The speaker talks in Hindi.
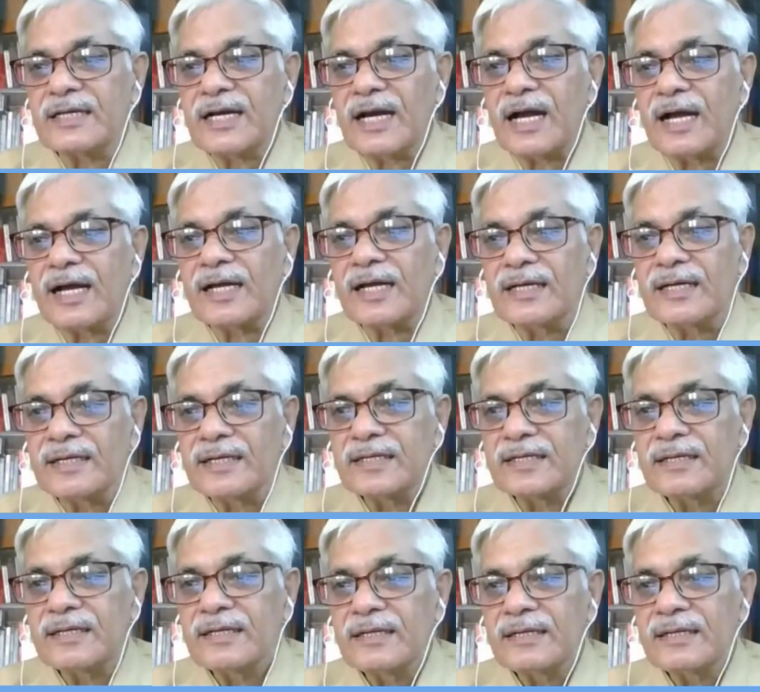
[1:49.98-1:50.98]
का
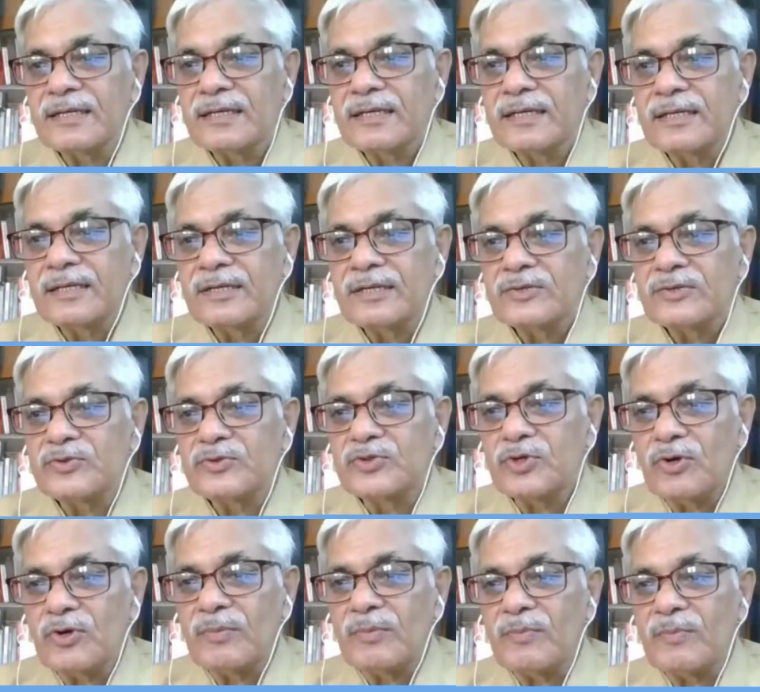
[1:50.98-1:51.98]

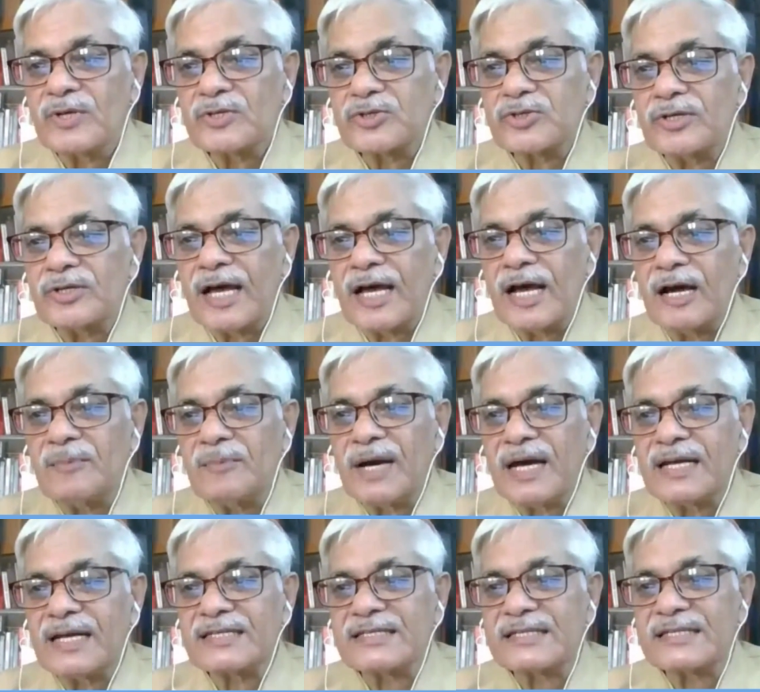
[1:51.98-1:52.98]
जो मसौदा
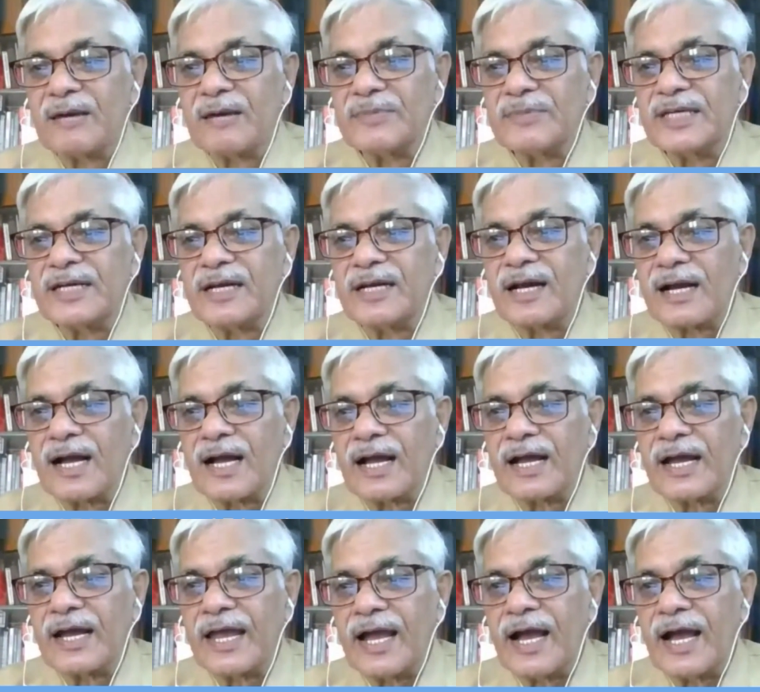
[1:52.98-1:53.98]
हमारे सामने रखा
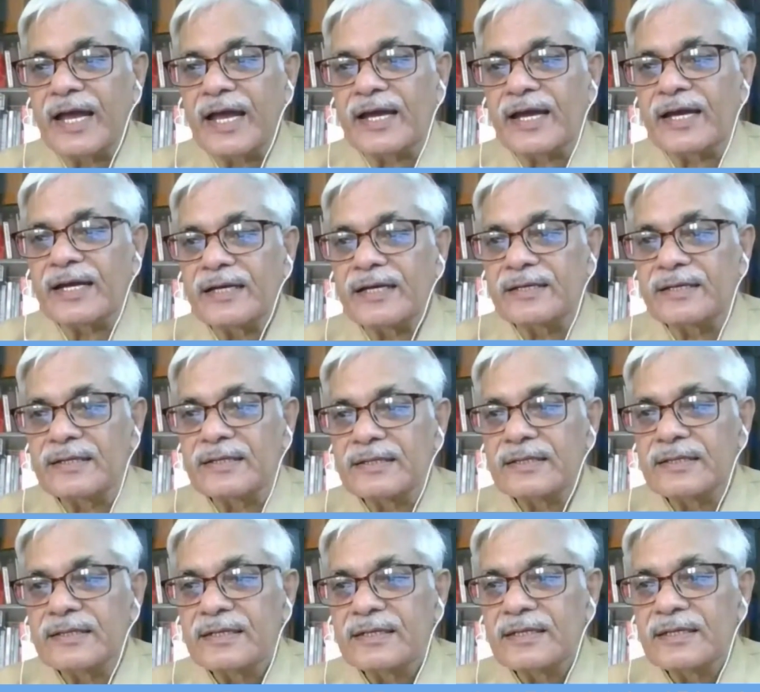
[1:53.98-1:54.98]
गया है
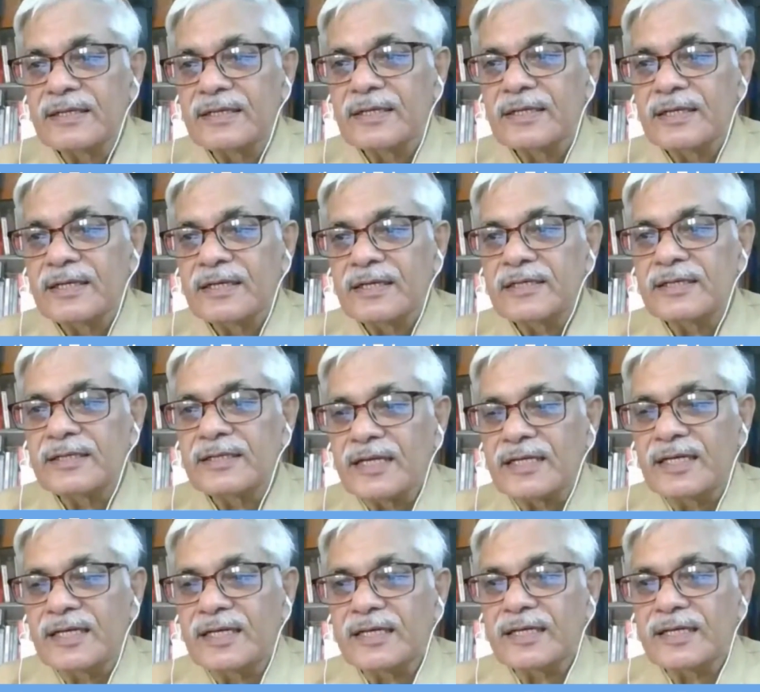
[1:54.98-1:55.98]

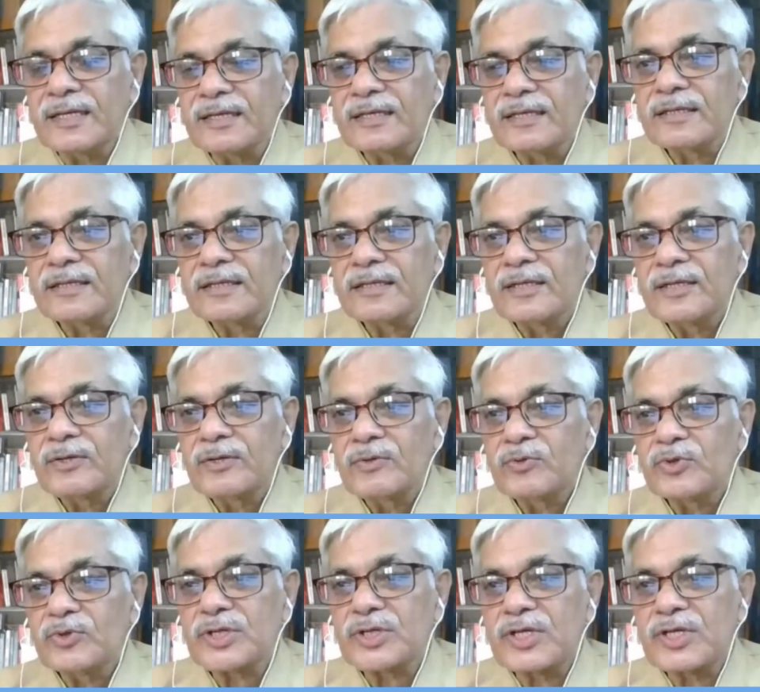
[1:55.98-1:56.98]
यदि
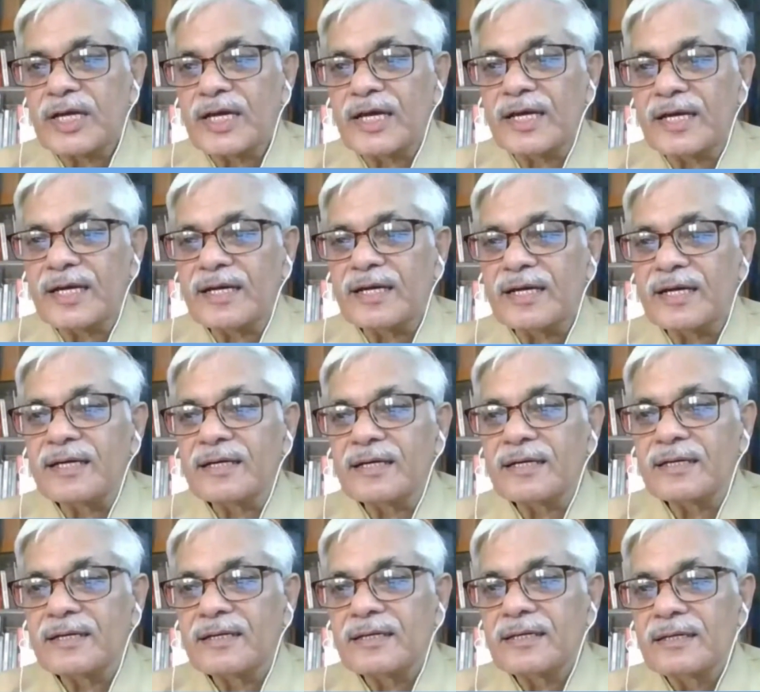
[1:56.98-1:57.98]
उसके
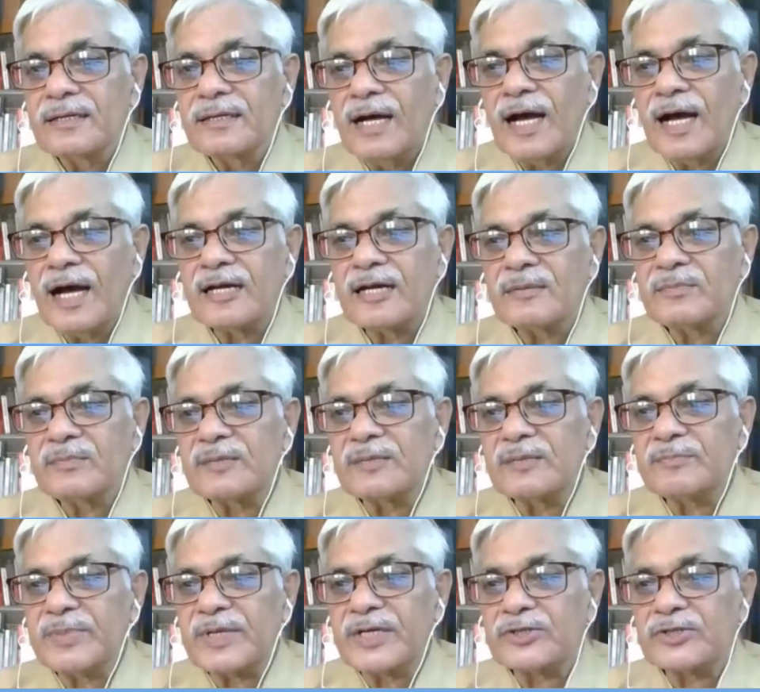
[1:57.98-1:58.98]
आरंभिक
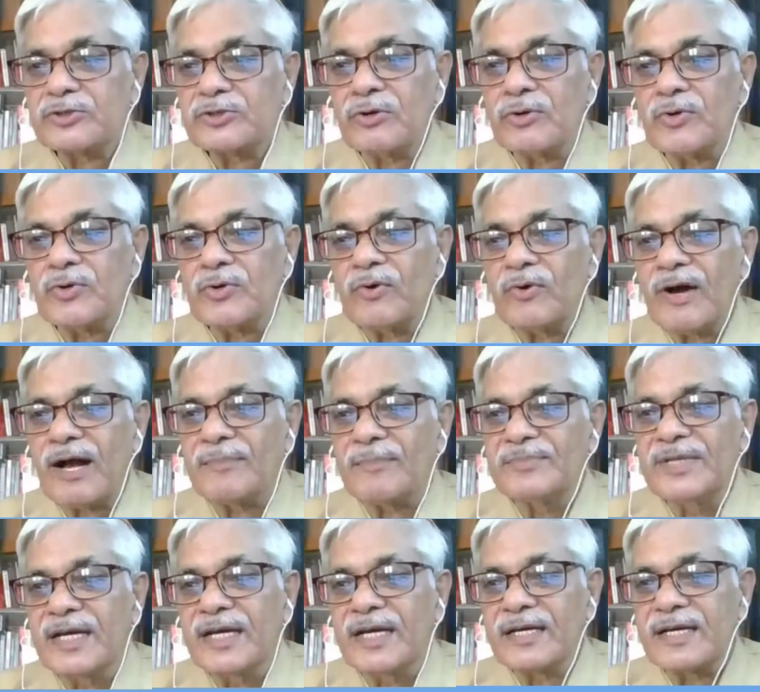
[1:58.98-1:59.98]
पृष्ठों को आप
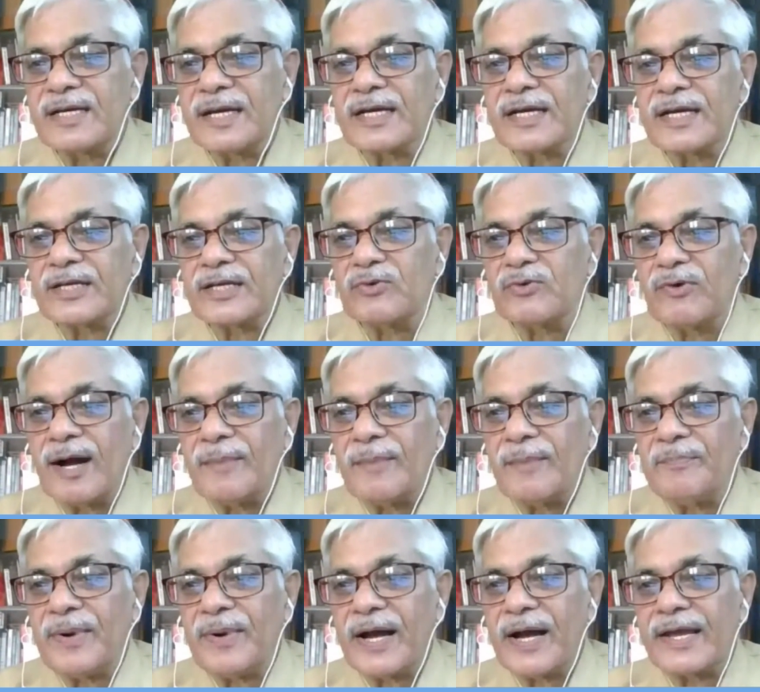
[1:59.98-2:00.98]
देखेंगे तो आप
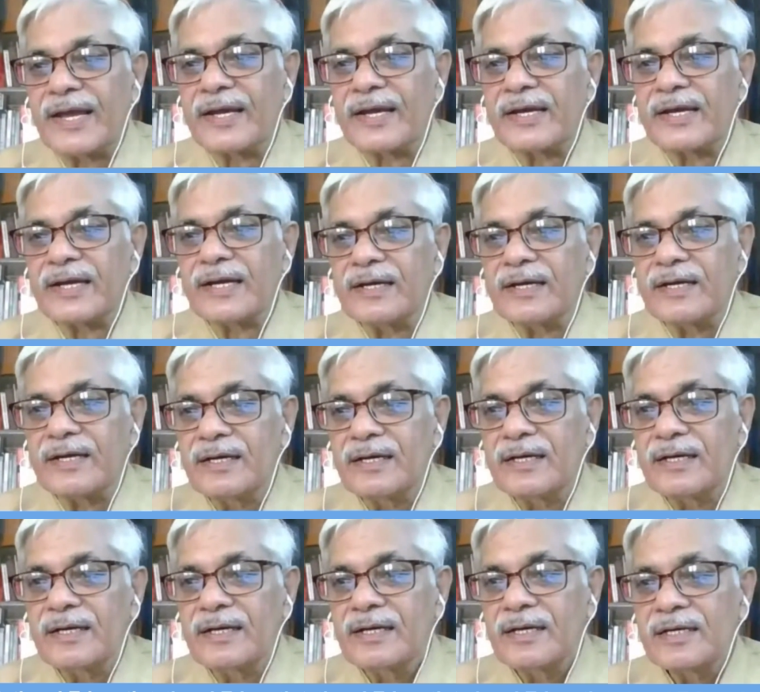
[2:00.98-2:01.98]
पाएंगे
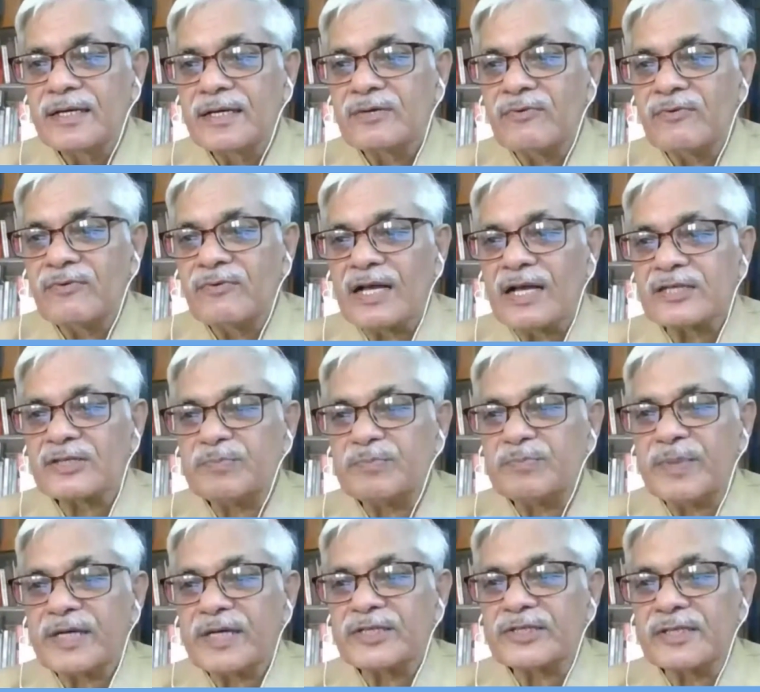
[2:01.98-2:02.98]
कि वहां
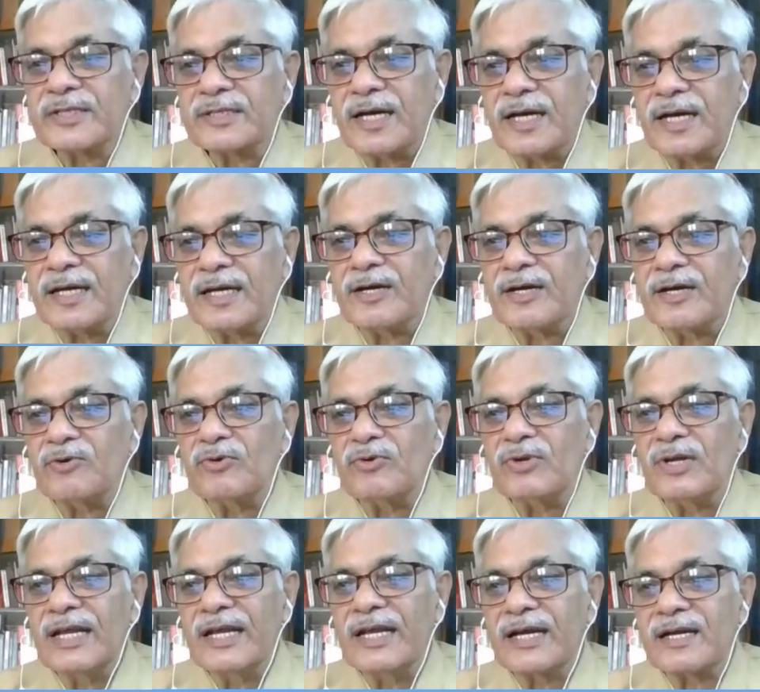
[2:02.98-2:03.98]
स्पष्टता है और
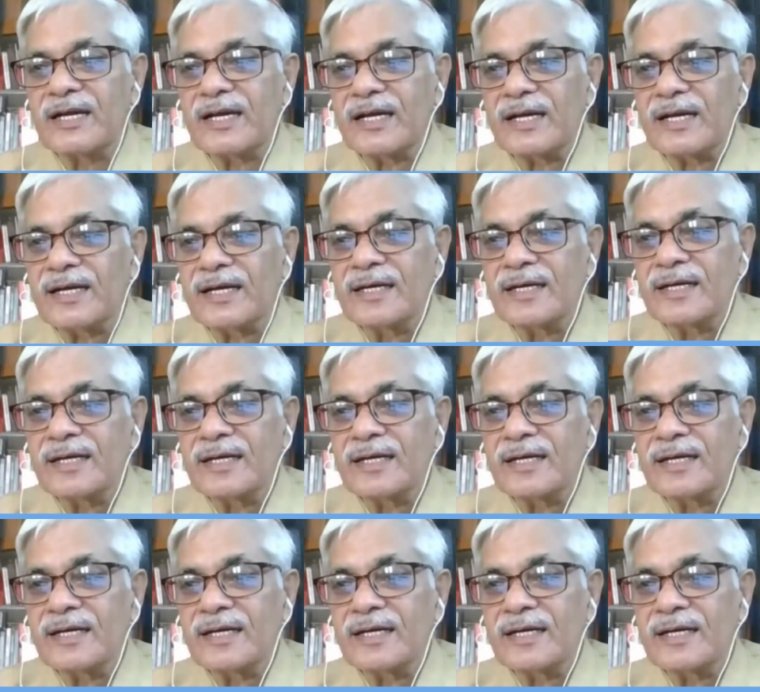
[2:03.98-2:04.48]
उल्लेख है